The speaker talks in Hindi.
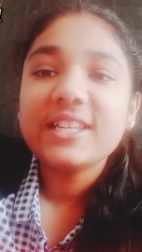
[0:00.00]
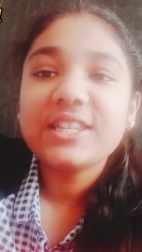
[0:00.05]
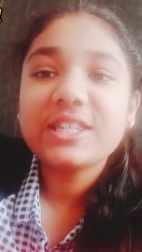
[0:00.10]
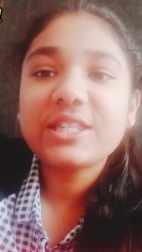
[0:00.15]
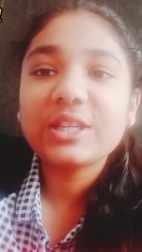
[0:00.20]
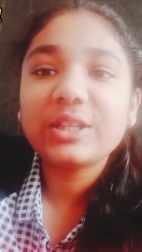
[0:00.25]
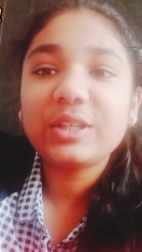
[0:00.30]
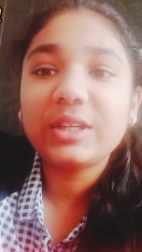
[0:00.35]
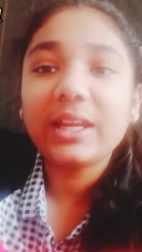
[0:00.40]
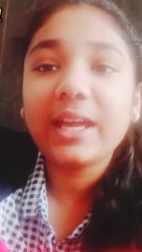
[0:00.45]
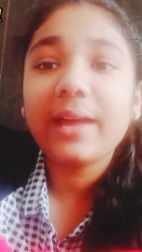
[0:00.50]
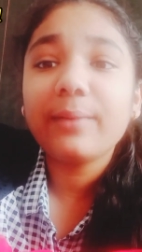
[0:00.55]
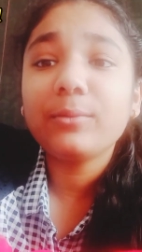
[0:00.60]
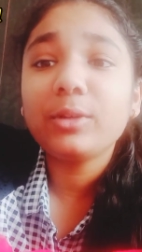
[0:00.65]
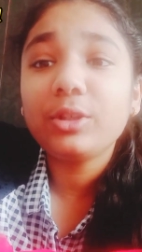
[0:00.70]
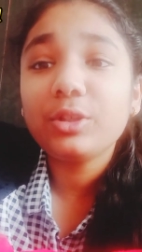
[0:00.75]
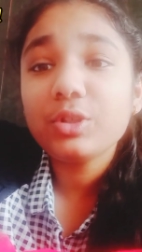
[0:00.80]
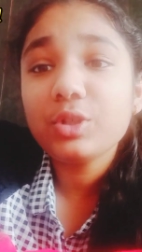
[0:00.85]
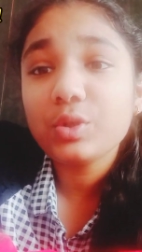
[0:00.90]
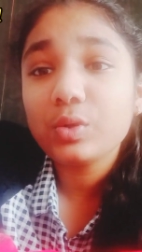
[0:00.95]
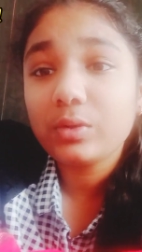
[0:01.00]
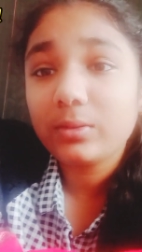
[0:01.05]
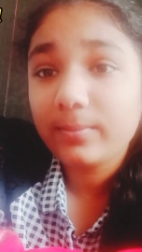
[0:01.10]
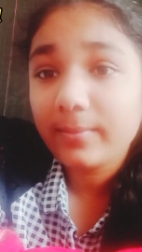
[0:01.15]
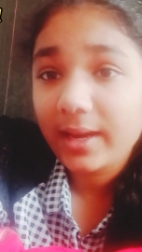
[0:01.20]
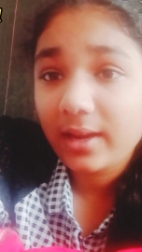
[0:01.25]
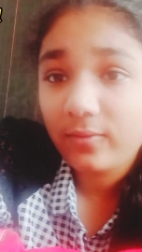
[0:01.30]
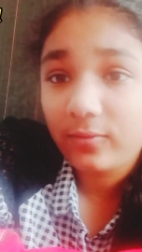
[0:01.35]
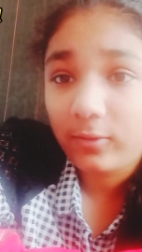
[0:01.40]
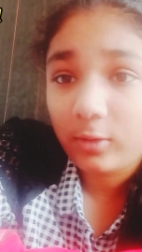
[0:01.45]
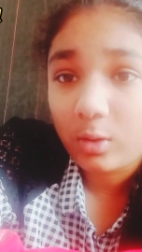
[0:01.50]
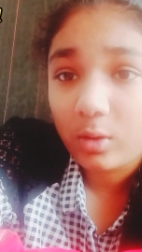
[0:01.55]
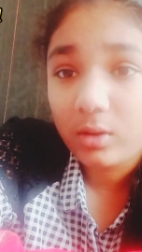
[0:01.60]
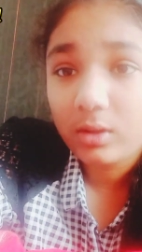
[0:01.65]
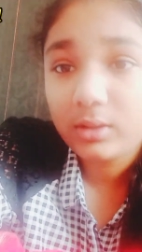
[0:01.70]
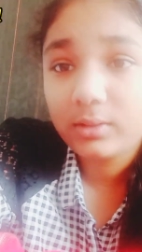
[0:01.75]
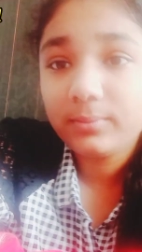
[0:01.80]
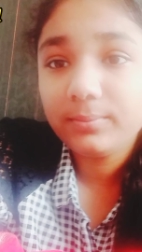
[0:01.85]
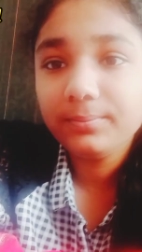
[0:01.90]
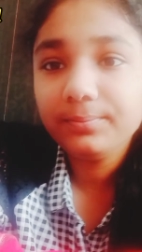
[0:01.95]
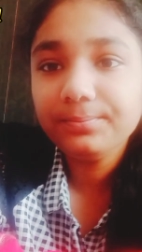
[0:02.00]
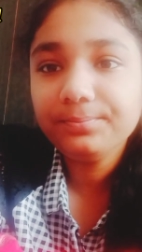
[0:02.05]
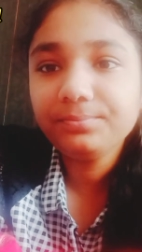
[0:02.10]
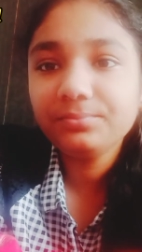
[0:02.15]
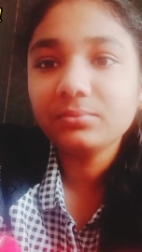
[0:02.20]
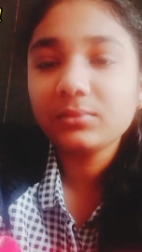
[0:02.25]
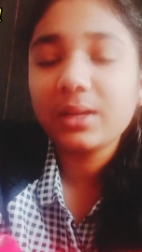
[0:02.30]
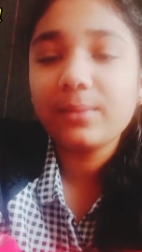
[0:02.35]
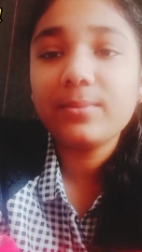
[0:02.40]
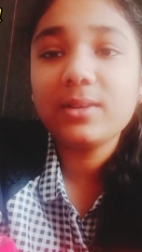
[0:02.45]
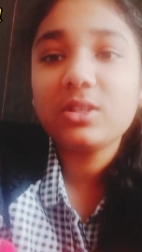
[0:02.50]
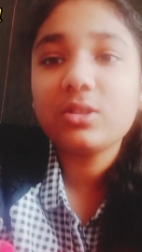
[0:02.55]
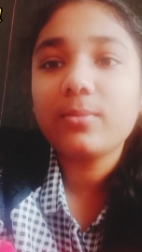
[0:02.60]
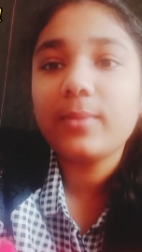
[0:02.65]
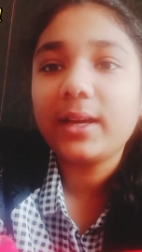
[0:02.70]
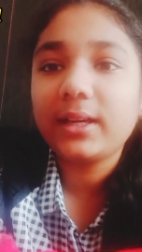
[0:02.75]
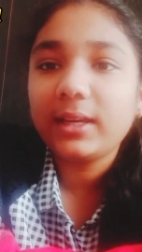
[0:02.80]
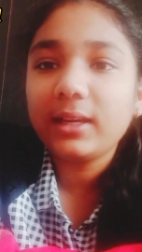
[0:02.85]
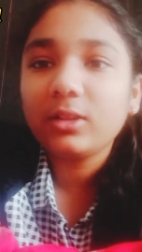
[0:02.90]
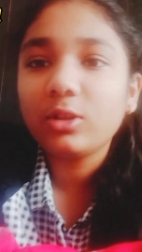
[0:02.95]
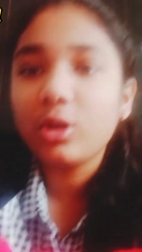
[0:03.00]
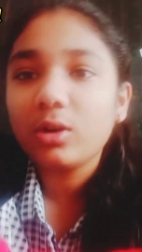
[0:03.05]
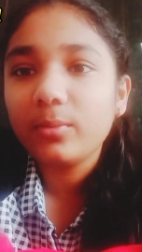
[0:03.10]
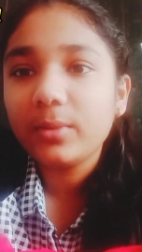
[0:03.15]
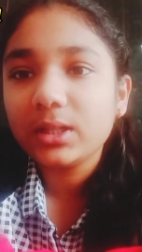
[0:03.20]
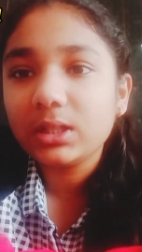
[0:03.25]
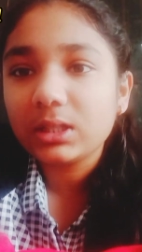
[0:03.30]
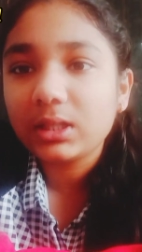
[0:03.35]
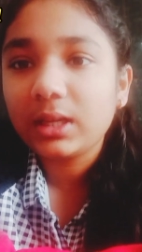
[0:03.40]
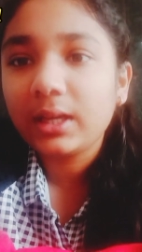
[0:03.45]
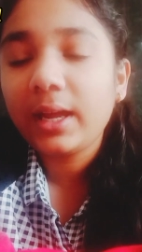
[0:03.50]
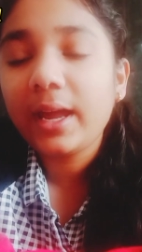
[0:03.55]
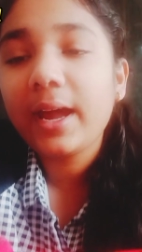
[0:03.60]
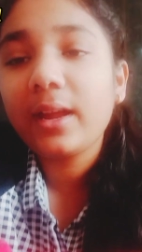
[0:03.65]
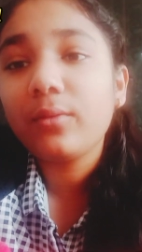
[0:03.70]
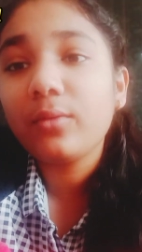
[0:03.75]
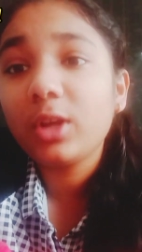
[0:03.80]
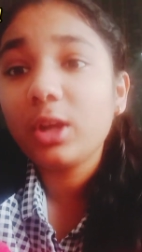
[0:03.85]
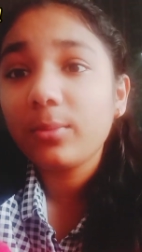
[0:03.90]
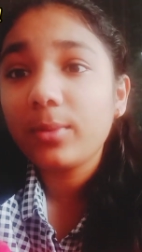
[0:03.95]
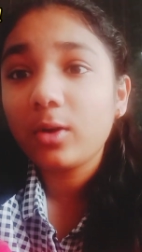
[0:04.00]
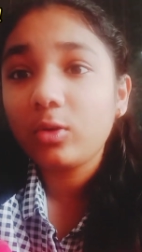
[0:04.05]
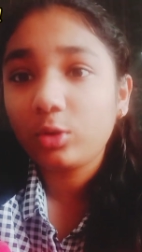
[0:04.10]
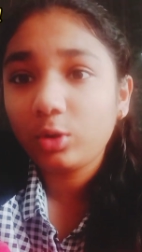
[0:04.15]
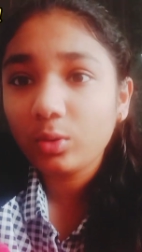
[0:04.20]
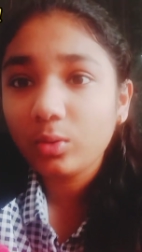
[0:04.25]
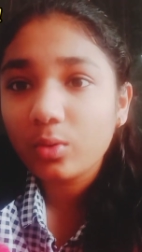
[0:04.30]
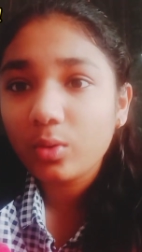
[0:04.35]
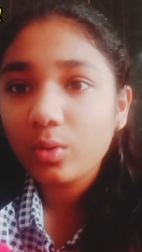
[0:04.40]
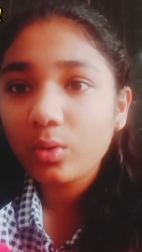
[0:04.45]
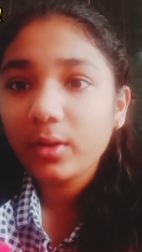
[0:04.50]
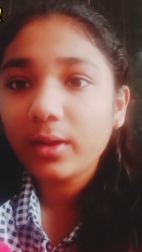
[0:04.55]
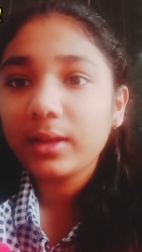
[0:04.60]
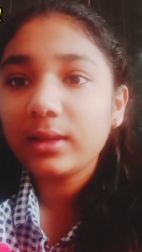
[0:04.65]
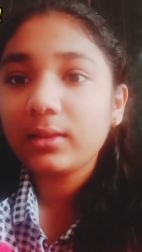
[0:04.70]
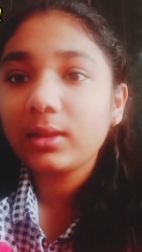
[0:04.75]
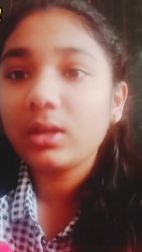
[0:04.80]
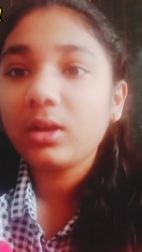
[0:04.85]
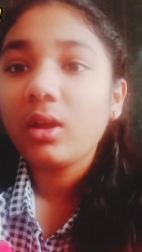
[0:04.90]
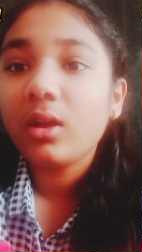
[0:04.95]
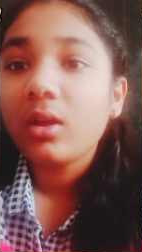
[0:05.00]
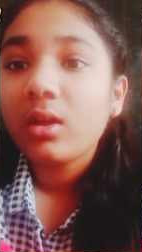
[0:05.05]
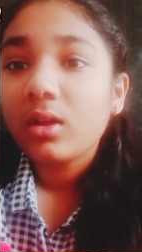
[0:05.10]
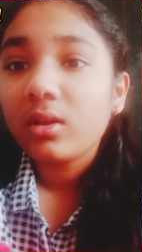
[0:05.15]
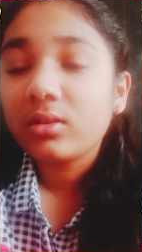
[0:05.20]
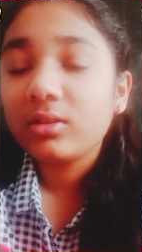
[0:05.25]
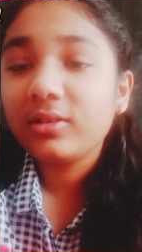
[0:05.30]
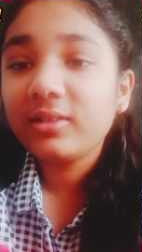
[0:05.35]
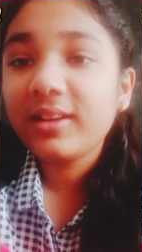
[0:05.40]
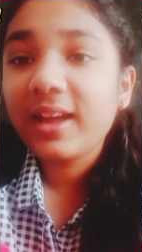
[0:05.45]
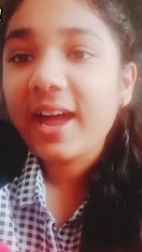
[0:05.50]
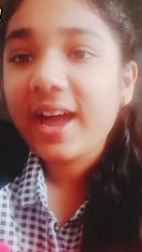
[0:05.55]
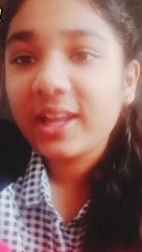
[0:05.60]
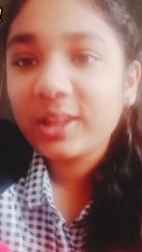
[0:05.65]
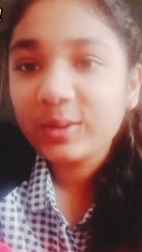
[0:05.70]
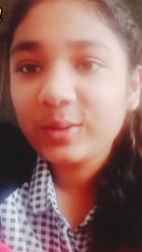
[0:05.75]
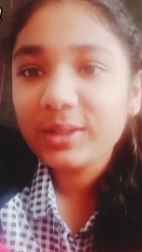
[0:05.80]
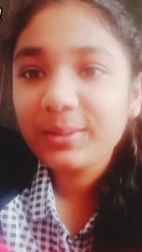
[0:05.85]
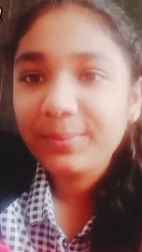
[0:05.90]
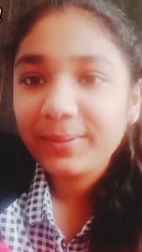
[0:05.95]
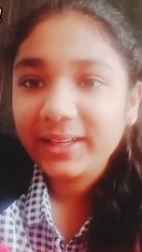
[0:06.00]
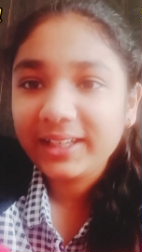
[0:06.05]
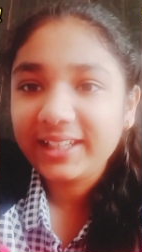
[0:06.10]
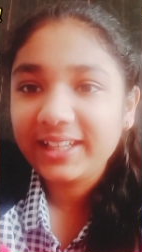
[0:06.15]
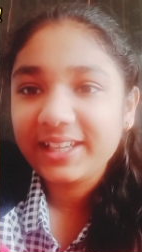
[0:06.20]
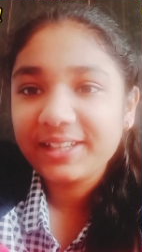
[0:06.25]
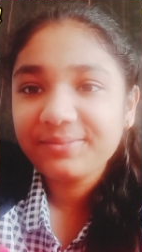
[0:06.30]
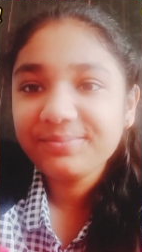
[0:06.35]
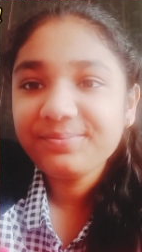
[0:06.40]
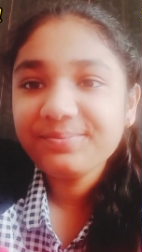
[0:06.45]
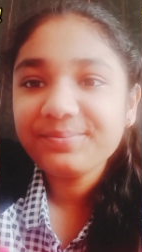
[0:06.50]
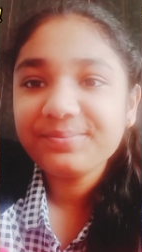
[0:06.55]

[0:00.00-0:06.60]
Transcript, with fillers: so today I'm going to shoot my vlog अभी सुबह के नौ बज रहे हैं and we're about to go in the annual PTM